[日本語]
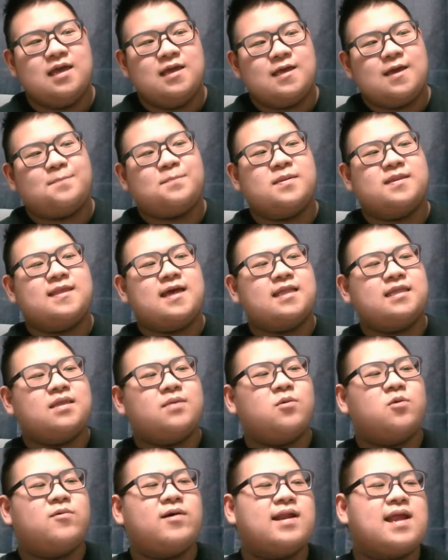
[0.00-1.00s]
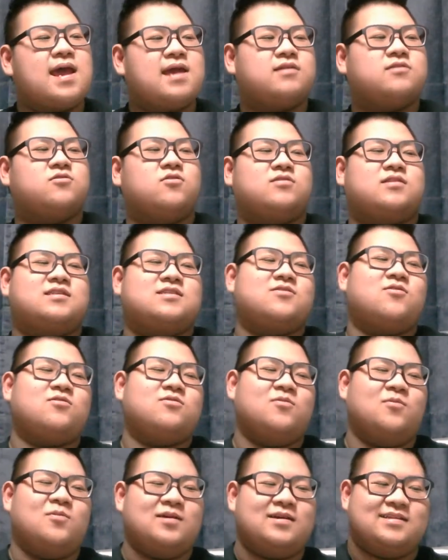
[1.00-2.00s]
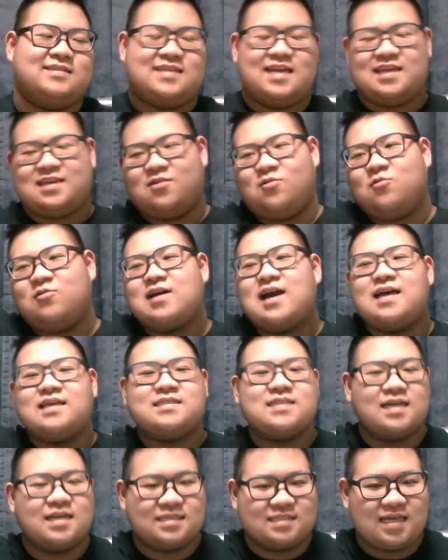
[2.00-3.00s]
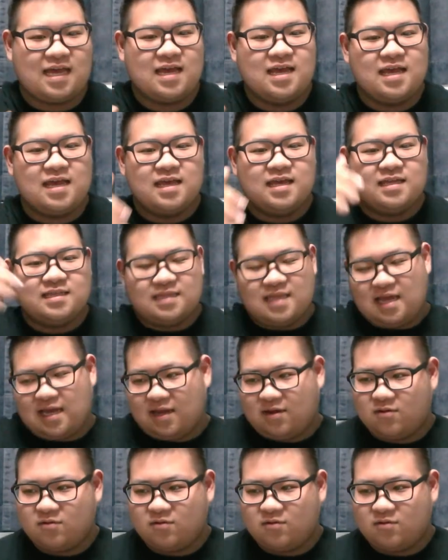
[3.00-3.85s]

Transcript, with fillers: やっぱ何でも笑えるのってすごいと思うけど、最近お母さんがさ、なんか